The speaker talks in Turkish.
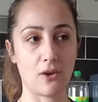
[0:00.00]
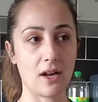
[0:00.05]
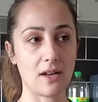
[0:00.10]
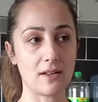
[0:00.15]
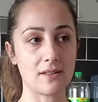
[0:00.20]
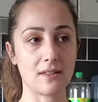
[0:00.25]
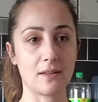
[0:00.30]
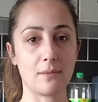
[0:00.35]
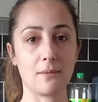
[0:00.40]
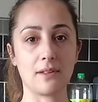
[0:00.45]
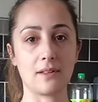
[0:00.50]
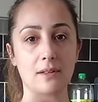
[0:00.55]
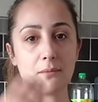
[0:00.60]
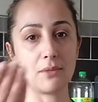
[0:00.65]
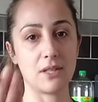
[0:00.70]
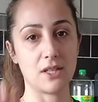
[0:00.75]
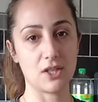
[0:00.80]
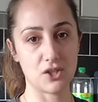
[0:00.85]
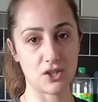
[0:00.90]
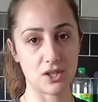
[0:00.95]
Aynı zamanda
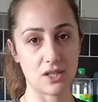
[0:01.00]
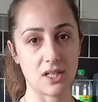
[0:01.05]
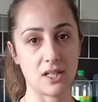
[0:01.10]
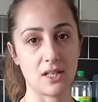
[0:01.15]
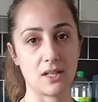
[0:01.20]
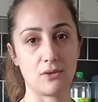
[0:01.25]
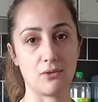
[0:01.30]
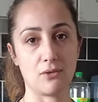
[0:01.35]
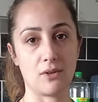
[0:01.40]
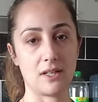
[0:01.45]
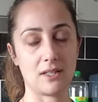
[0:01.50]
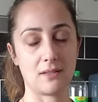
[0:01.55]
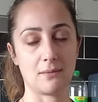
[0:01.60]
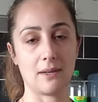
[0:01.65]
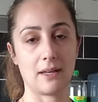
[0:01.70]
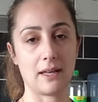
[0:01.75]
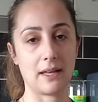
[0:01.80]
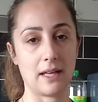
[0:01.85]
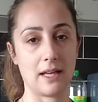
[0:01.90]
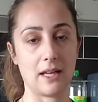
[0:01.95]
bir işi
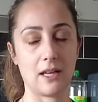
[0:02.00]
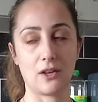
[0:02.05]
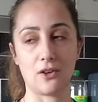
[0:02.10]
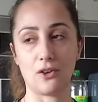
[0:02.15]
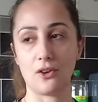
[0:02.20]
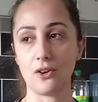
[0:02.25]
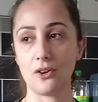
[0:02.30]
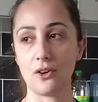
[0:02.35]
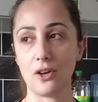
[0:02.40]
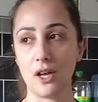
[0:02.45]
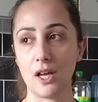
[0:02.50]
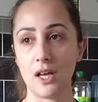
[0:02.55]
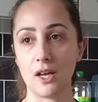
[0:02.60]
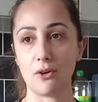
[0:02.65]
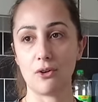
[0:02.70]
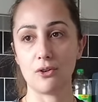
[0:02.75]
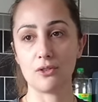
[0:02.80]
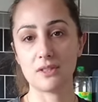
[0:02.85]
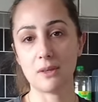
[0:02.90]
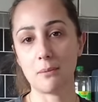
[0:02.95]
üretmen gerekiyor.
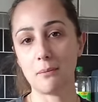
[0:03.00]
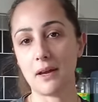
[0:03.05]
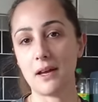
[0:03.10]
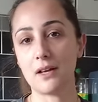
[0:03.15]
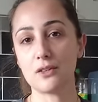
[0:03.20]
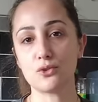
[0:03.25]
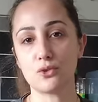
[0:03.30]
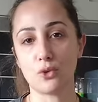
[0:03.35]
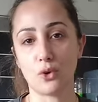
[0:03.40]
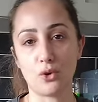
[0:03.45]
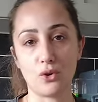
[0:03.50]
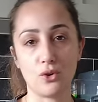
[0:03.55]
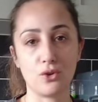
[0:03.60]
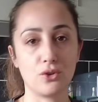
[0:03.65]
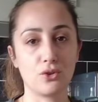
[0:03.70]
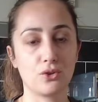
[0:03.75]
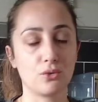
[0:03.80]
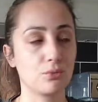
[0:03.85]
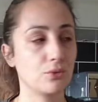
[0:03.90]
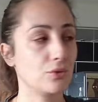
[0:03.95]
O yüzden bayağı
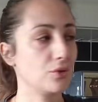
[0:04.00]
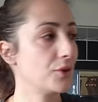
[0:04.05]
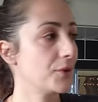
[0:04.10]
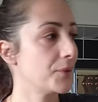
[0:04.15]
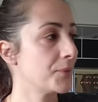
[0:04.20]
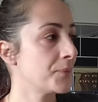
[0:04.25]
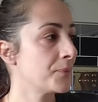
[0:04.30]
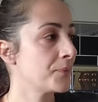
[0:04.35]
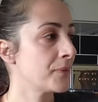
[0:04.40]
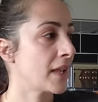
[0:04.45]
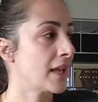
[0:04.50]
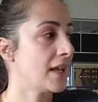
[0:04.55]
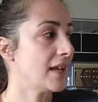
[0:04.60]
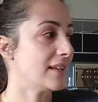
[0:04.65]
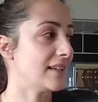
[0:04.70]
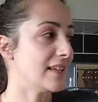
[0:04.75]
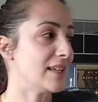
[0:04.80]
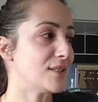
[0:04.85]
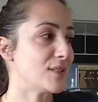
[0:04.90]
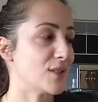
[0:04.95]
zorluyordu bu.
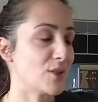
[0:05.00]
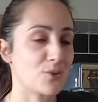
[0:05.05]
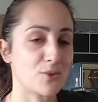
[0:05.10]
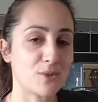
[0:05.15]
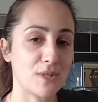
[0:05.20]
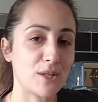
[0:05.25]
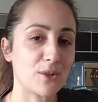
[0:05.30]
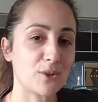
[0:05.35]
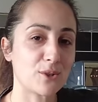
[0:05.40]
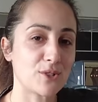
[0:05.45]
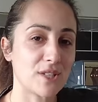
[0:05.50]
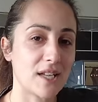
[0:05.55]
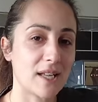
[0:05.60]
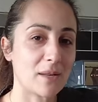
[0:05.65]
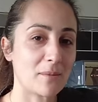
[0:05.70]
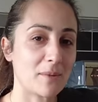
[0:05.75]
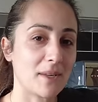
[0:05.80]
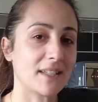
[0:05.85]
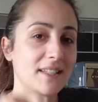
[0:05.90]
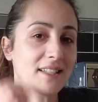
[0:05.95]
Neyse güzel
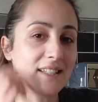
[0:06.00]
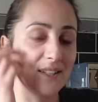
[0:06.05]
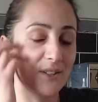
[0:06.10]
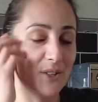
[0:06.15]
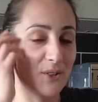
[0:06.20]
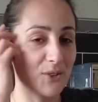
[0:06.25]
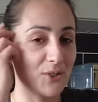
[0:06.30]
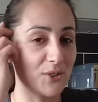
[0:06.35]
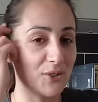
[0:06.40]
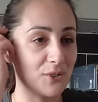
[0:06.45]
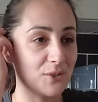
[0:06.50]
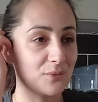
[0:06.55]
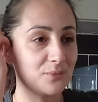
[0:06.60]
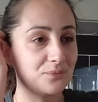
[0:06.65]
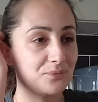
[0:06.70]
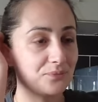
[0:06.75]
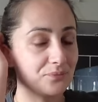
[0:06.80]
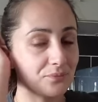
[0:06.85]
olacağına ben inanıyorum.